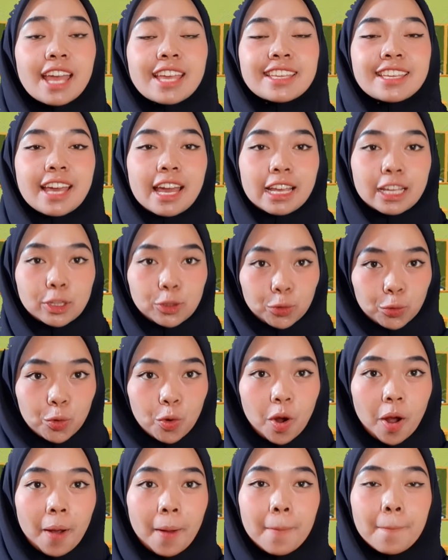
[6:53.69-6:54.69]

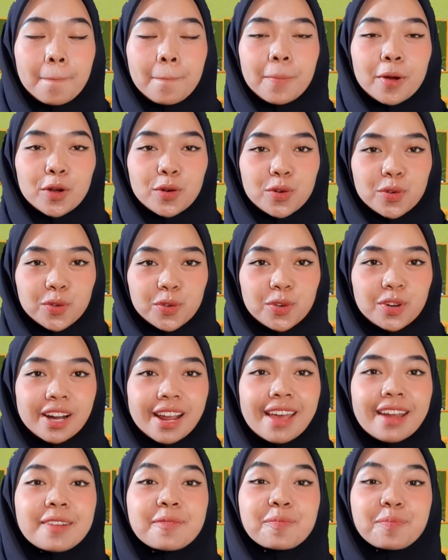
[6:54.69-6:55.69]
yaitu
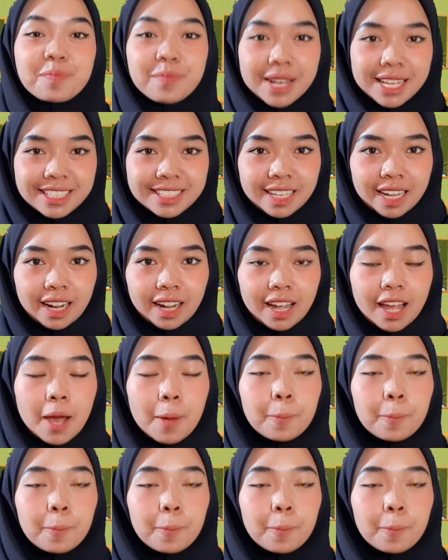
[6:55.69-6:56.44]
pengukuran panjang.